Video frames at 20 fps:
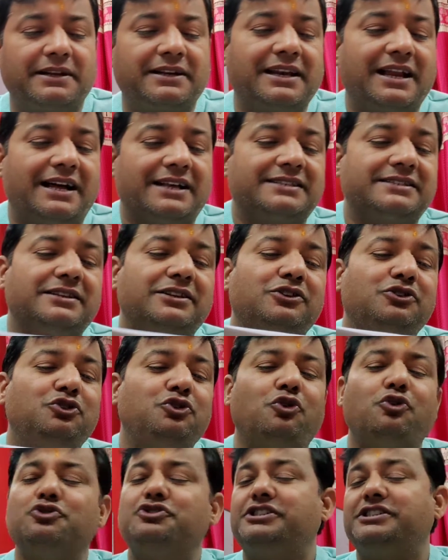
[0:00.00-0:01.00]
द क्लास
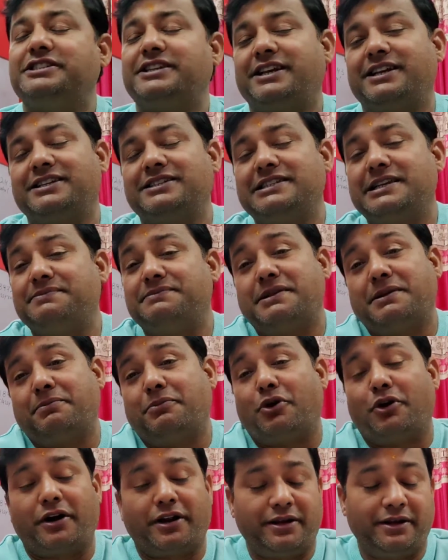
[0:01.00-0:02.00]
दो चीजें सबसे
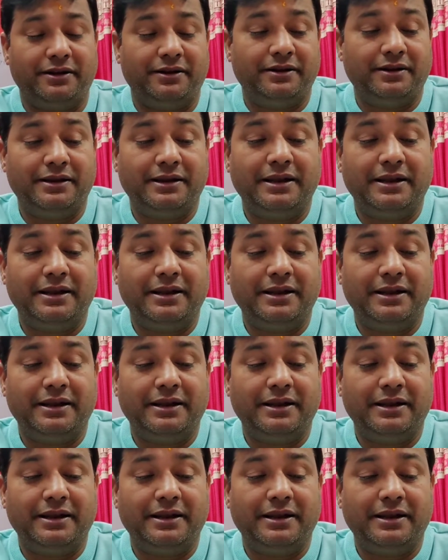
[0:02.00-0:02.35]
इंपॉर्टेंट